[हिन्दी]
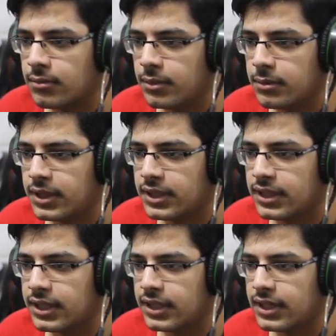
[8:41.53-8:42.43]
मेरा
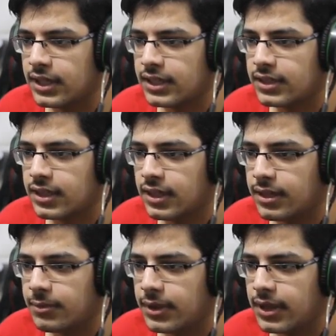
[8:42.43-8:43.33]
दिल कर रहा है इतना
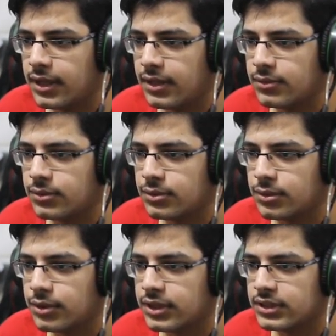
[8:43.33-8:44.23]
मैं आया हूँ
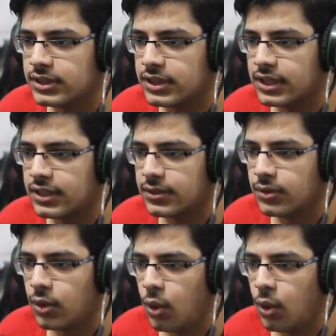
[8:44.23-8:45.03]
तो और नीचे चला जाता